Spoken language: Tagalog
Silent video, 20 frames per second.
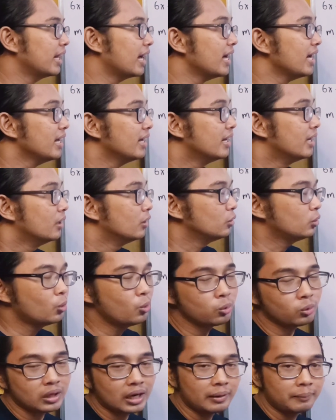na
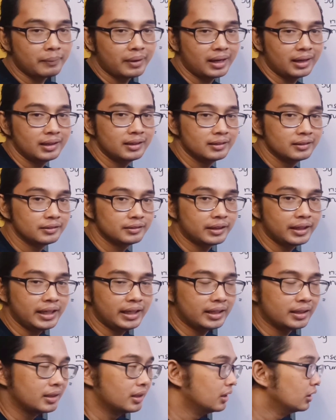2,
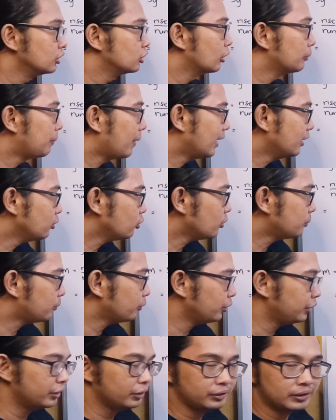3. So, paano ko po
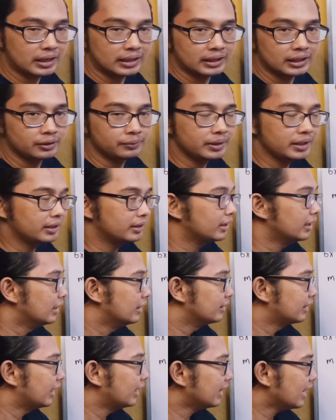yun gagawin?
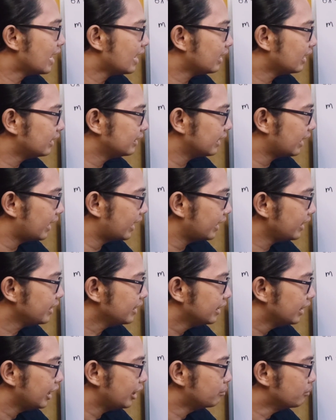Kailangan ay
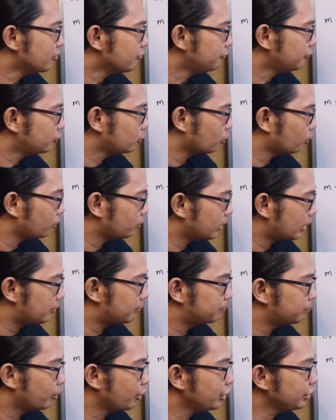i-move ko
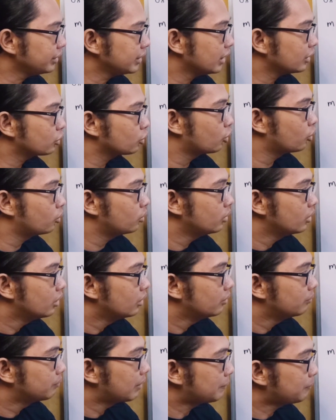ang point na to
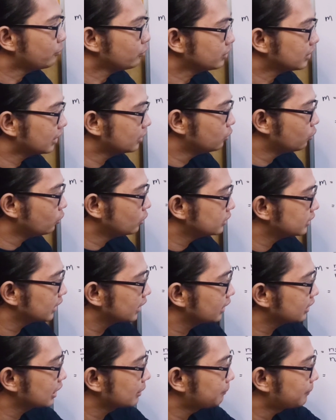papunta doon sa
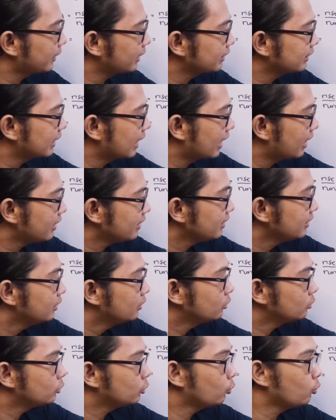katapat ng
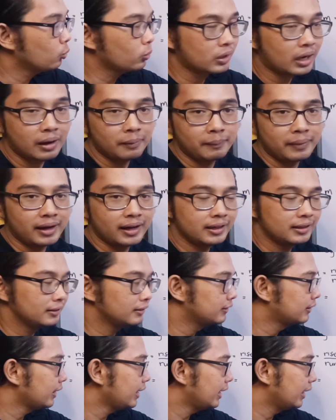2,
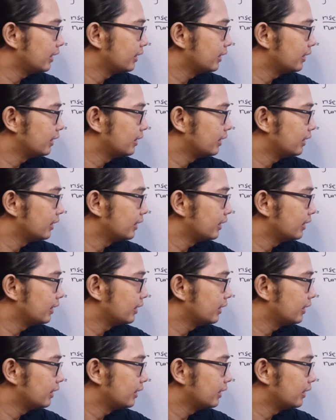3.